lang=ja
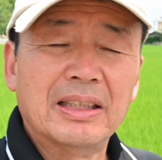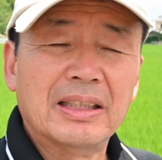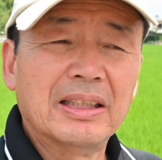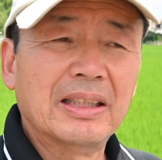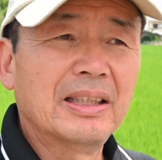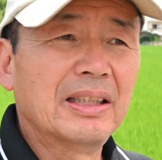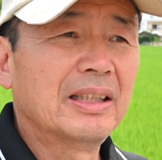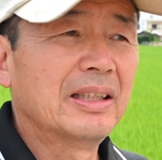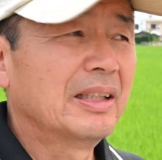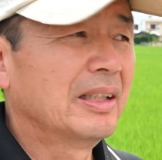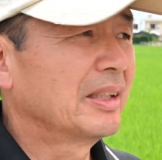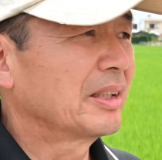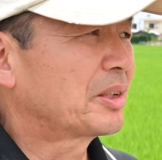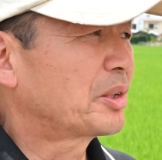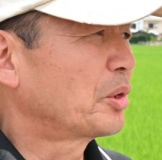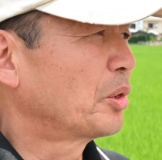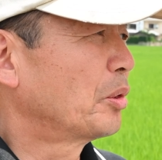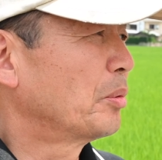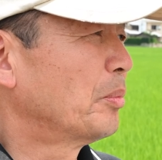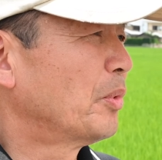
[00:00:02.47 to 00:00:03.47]
えー、
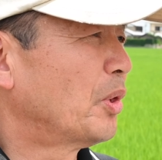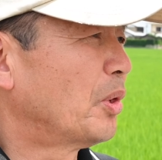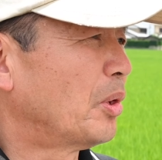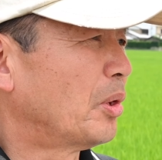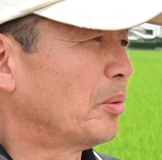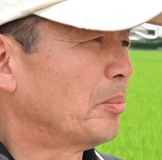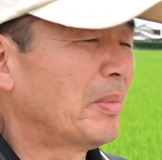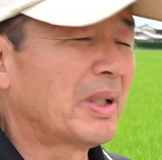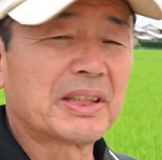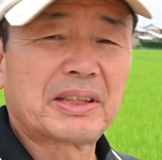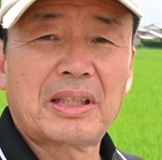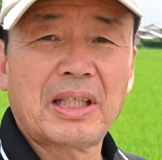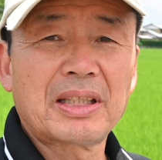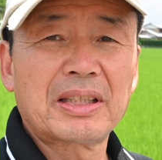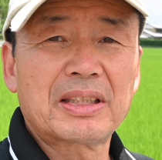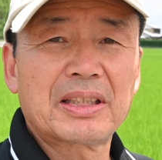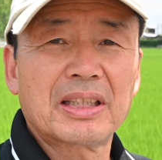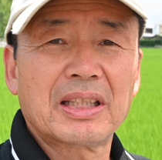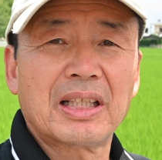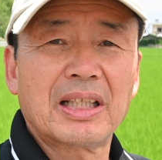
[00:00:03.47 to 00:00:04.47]
今日も、まあ、天
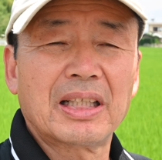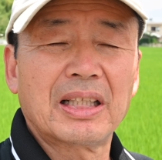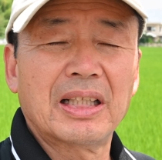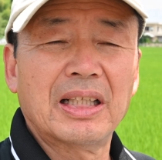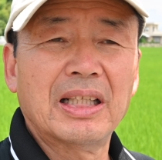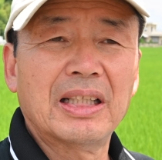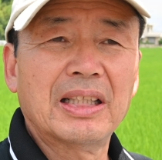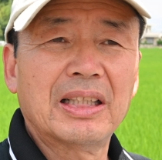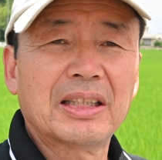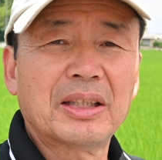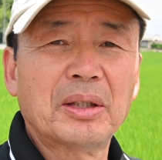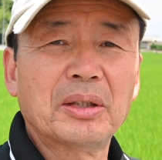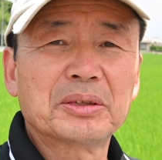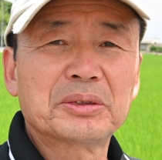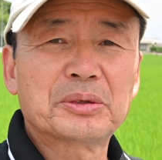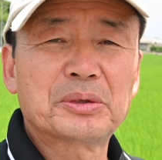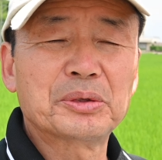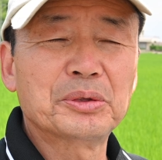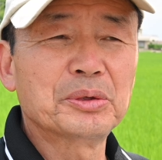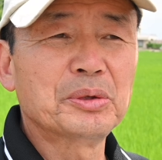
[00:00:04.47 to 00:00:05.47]
気が
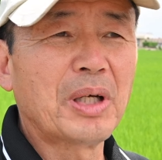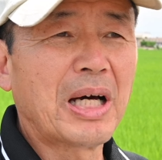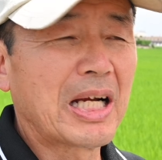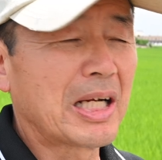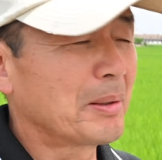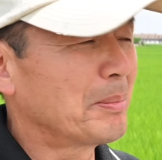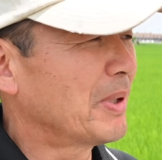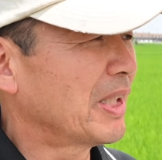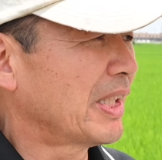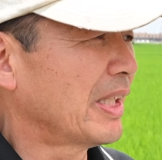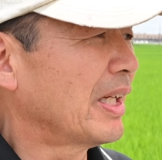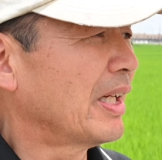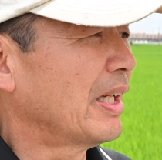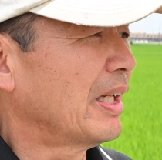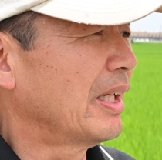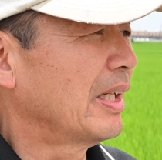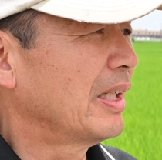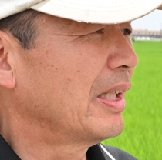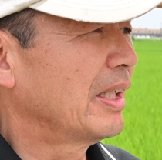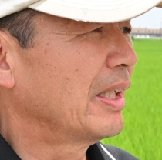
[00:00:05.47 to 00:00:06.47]
梅雨の晴れ間で、
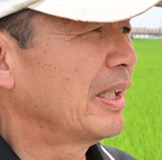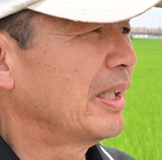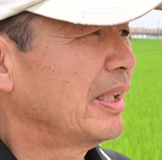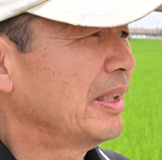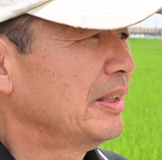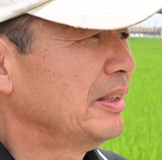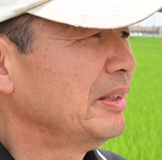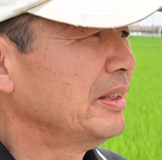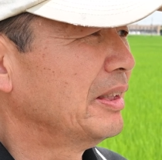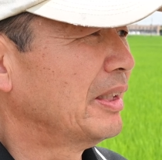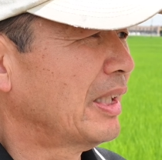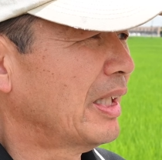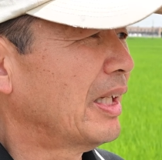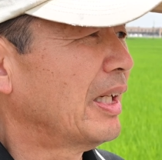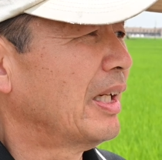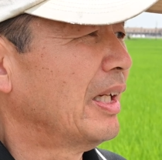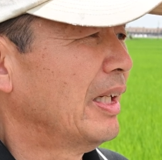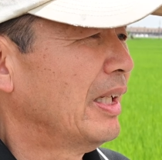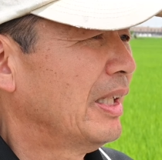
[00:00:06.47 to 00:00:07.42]
えー、いいんで、